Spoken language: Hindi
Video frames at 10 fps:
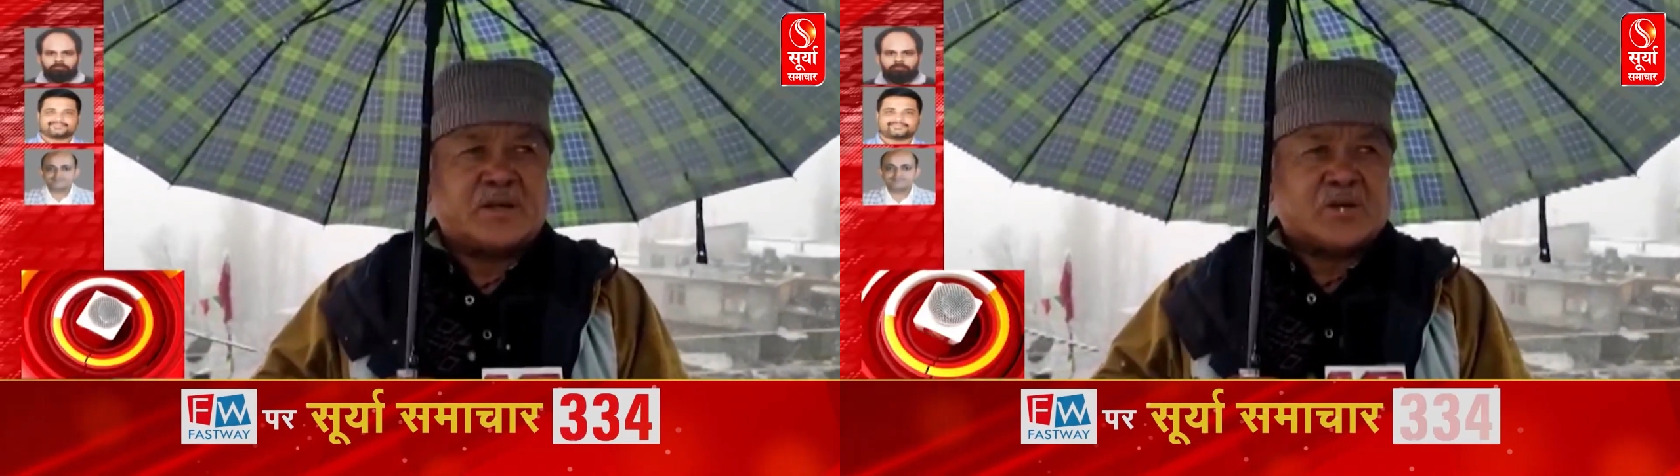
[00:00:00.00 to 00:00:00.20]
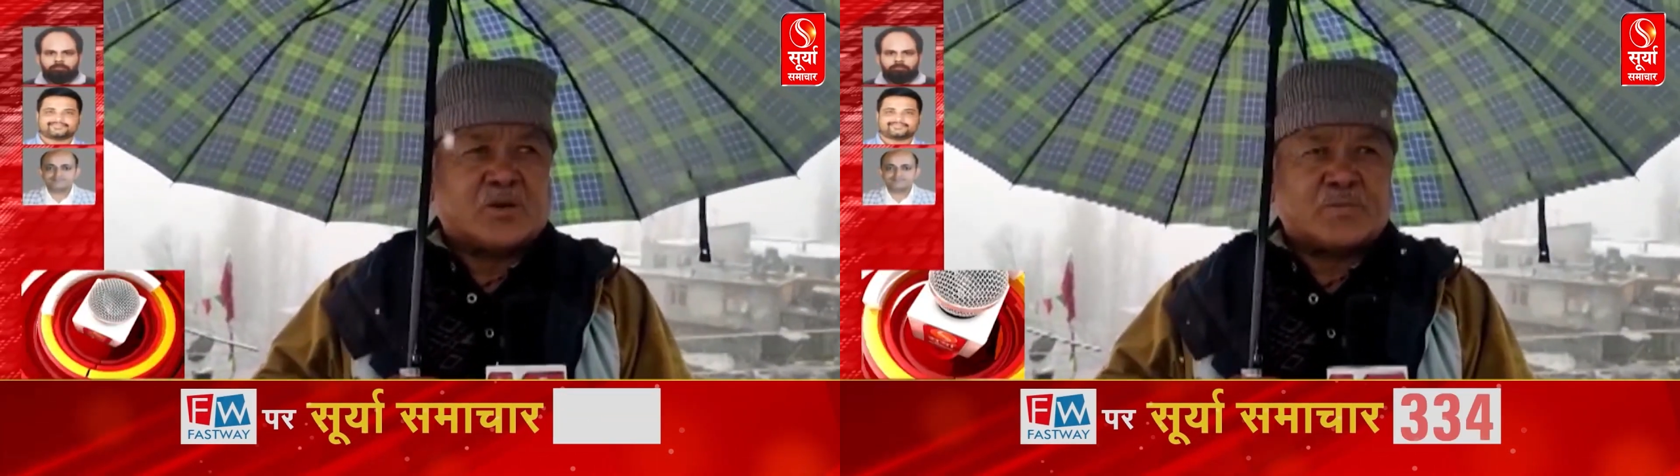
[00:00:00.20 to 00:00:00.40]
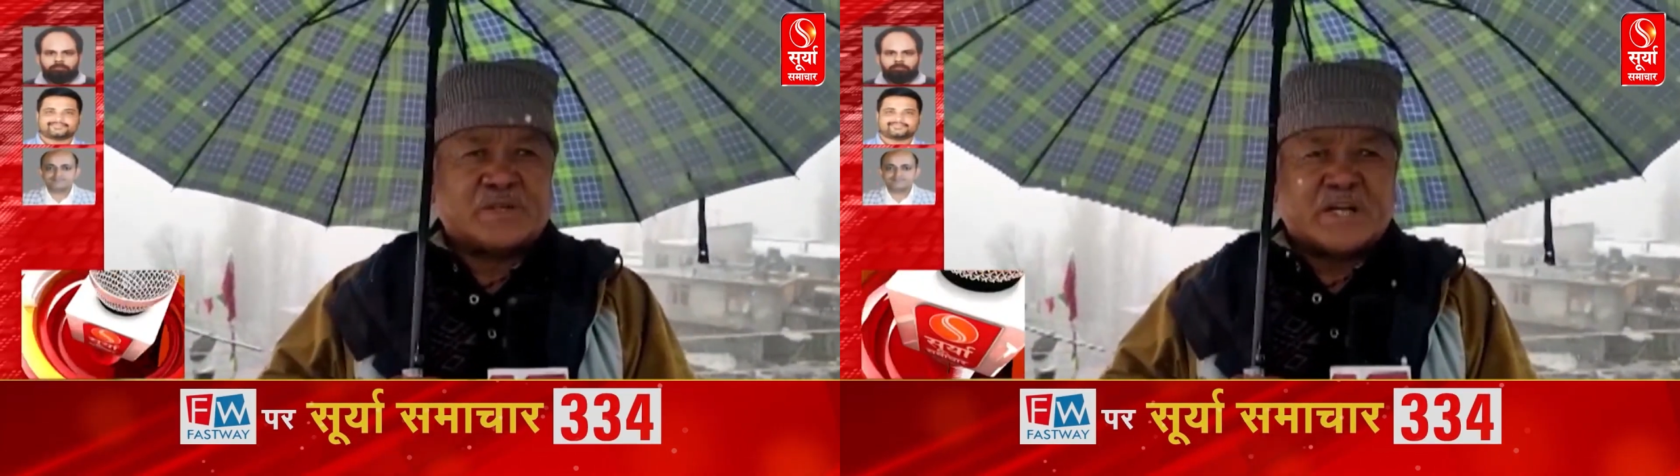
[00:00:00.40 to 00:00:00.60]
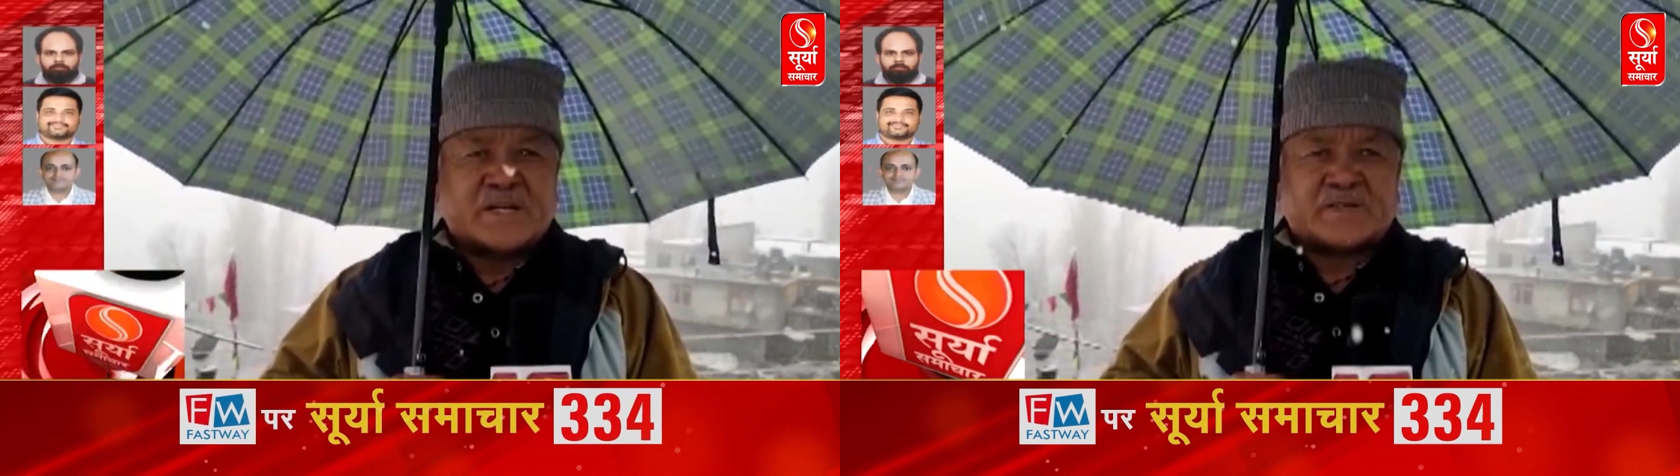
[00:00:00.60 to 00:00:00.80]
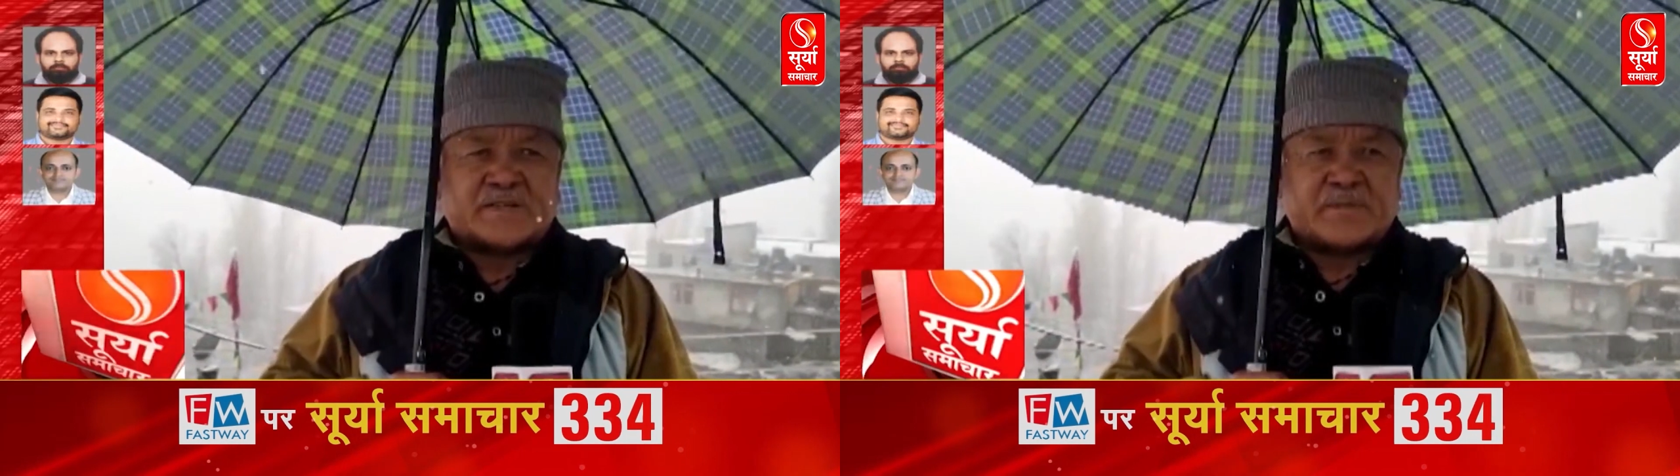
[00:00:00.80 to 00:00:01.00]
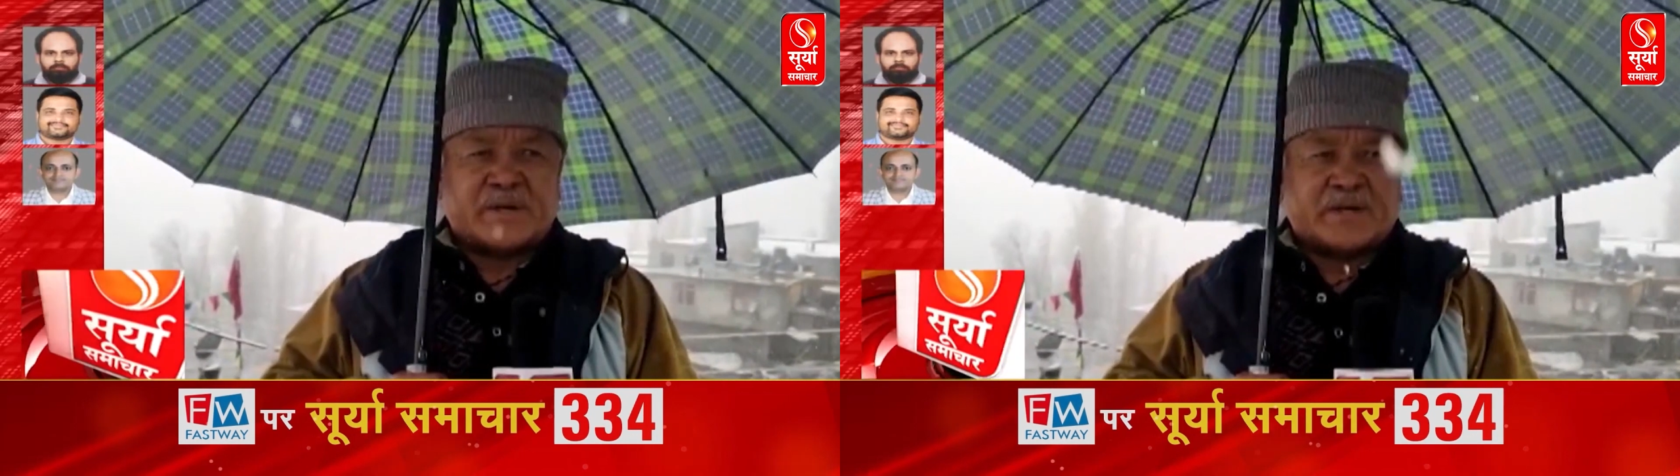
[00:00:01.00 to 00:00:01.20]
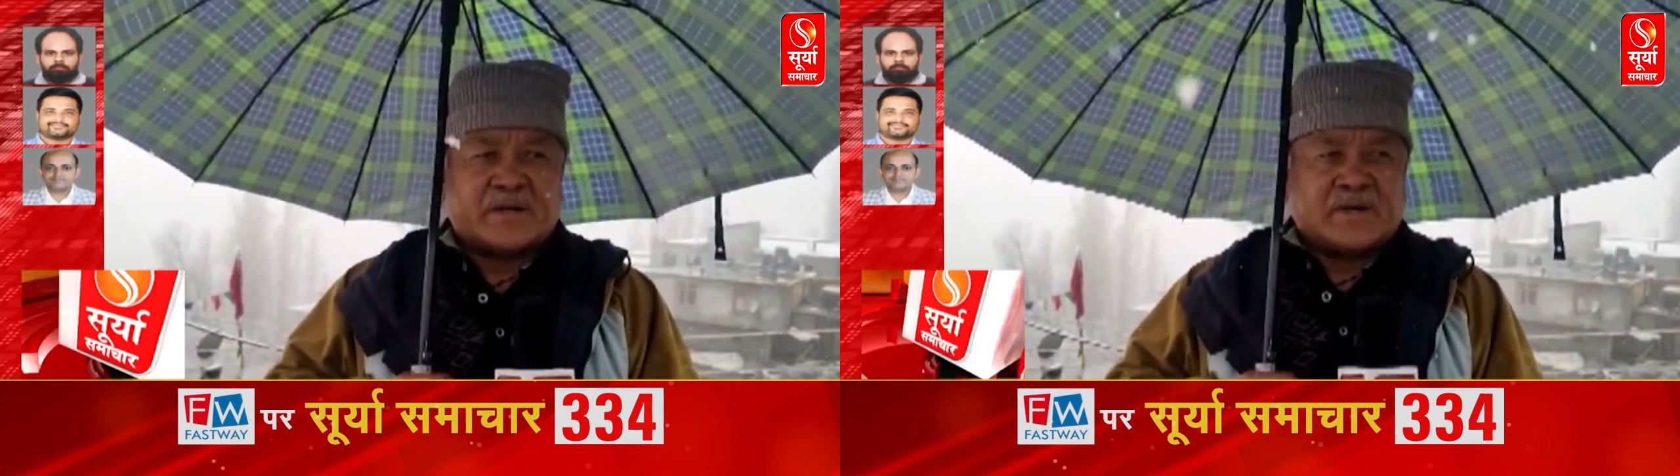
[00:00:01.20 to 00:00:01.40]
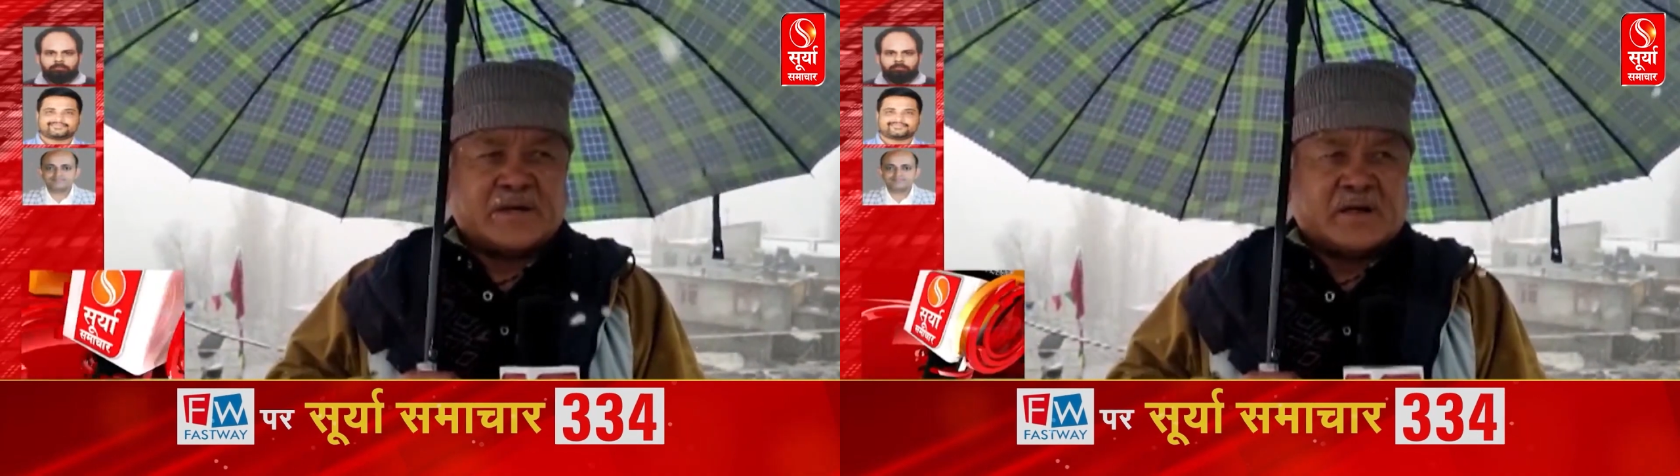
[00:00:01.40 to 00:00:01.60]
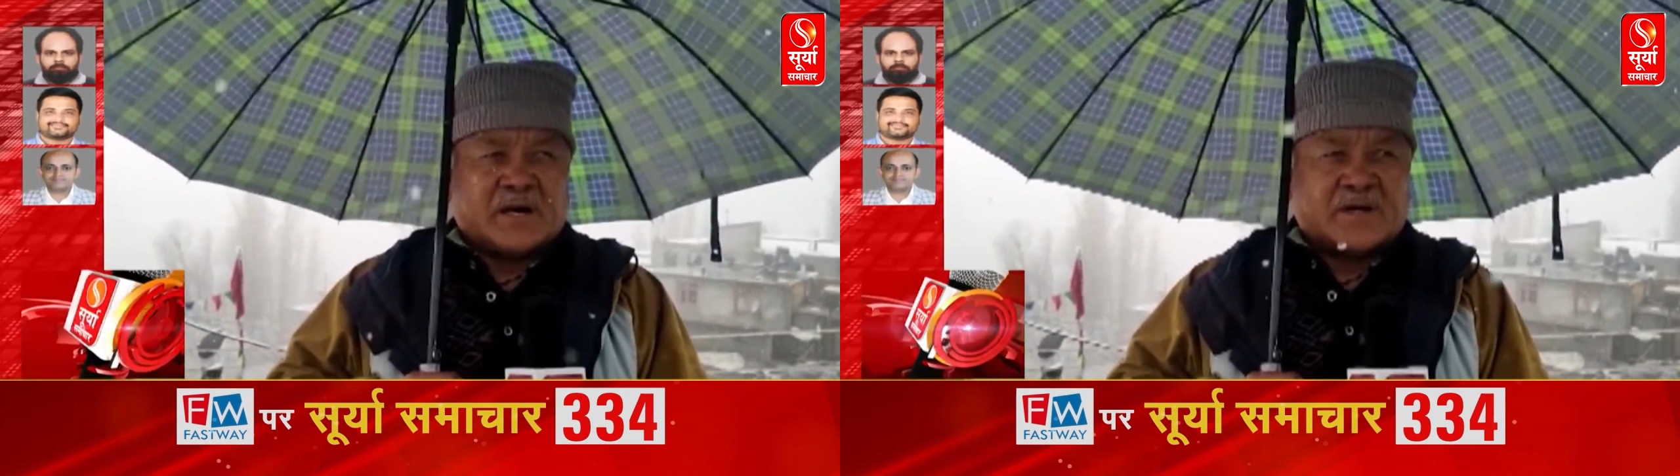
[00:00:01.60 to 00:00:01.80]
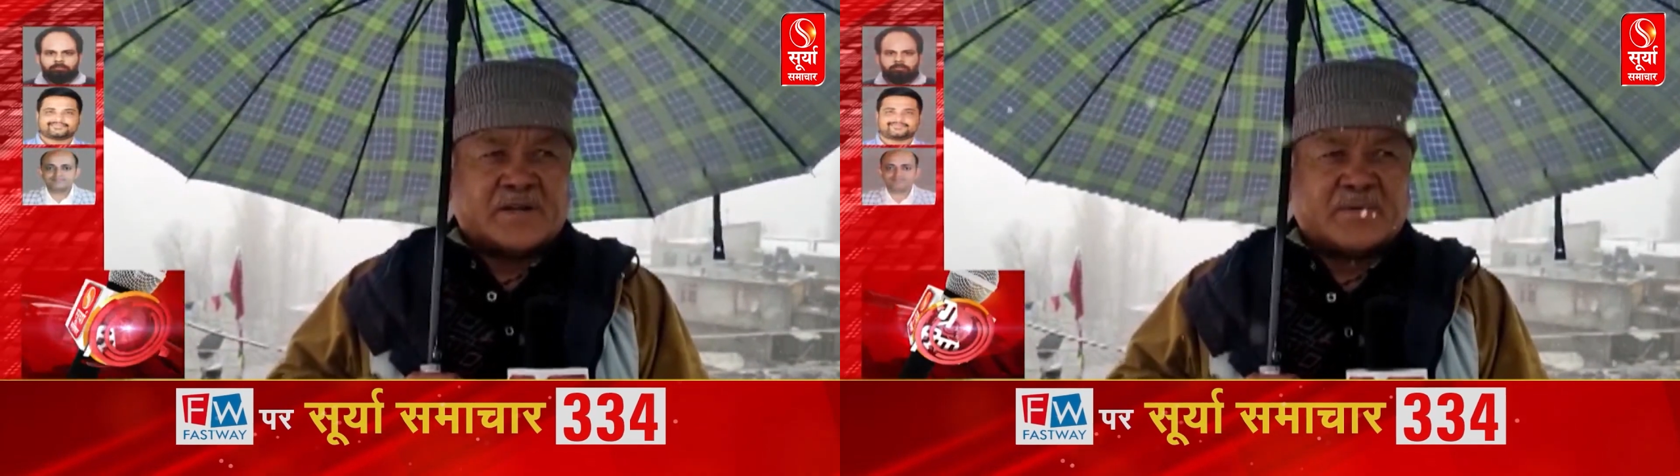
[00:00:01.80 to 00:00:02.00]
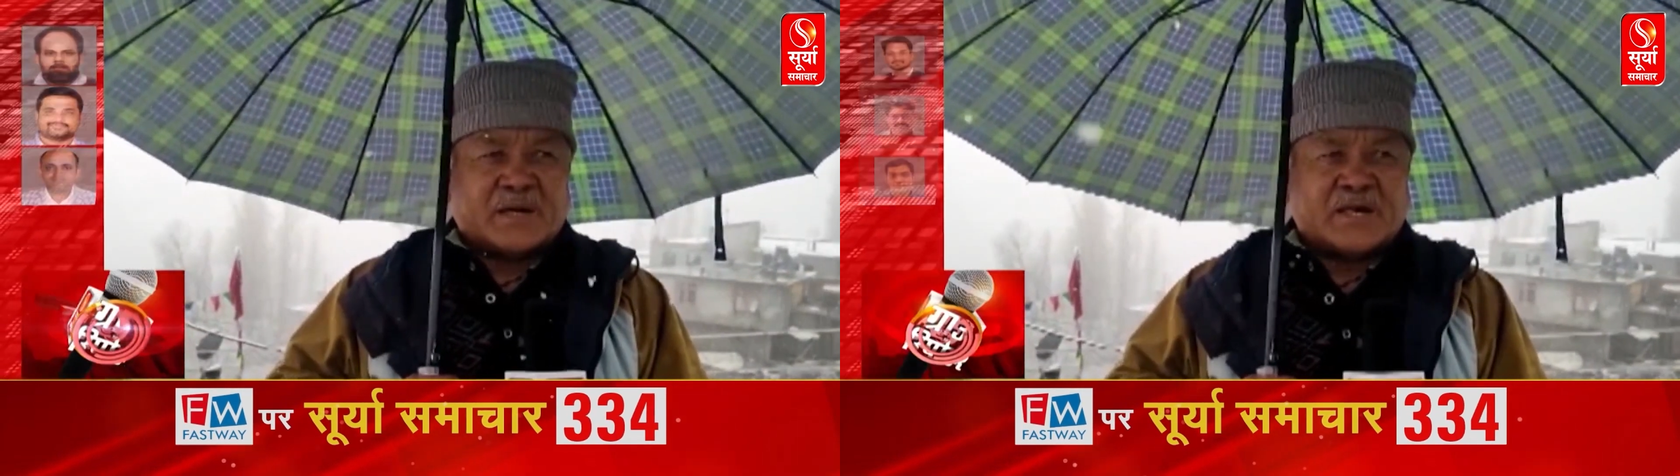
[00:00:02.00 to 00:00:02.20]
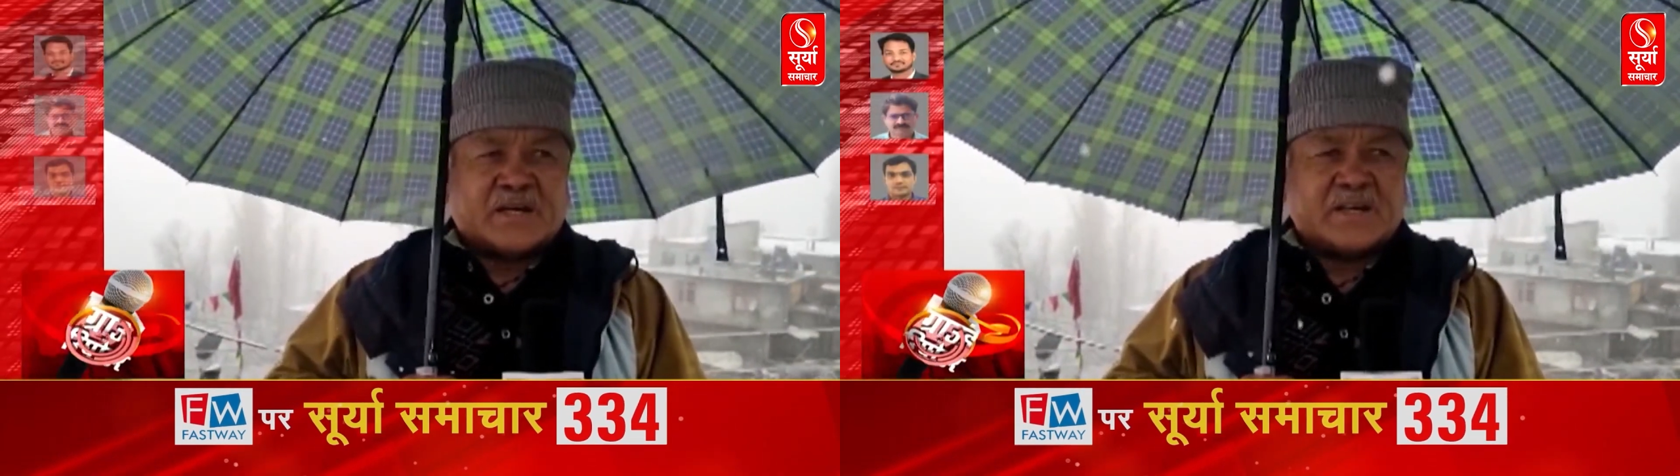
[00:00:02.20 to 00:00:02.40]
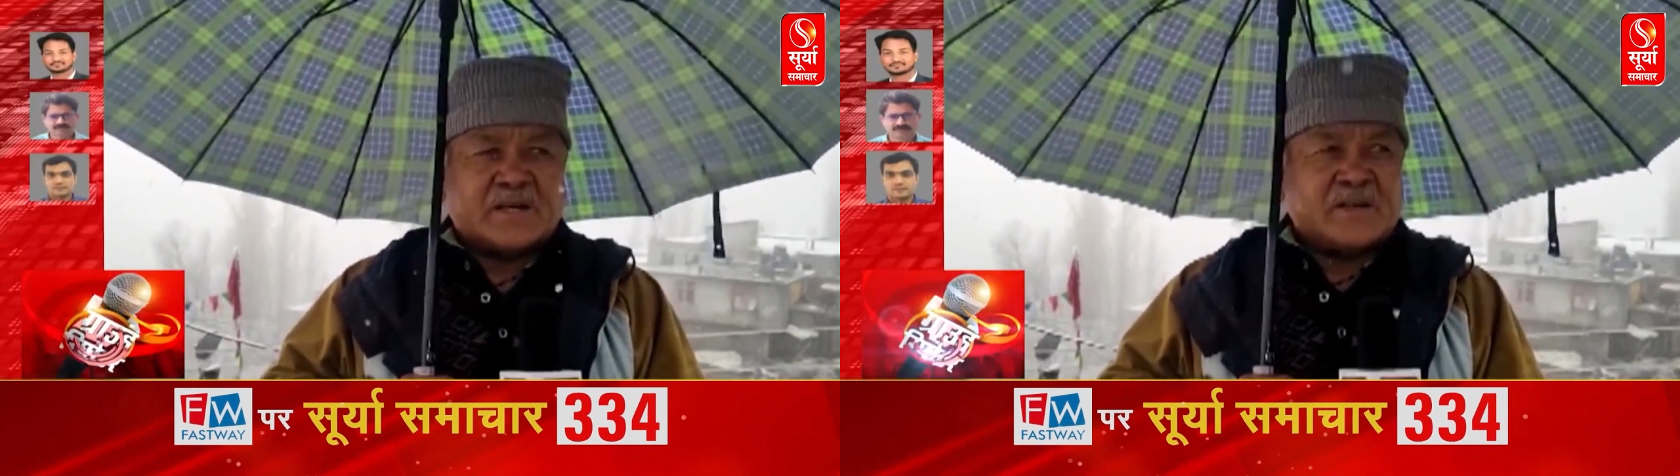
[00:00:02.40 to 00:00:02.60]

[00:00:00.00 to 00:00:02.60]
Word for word: वो बिजाई का समय आने वाला है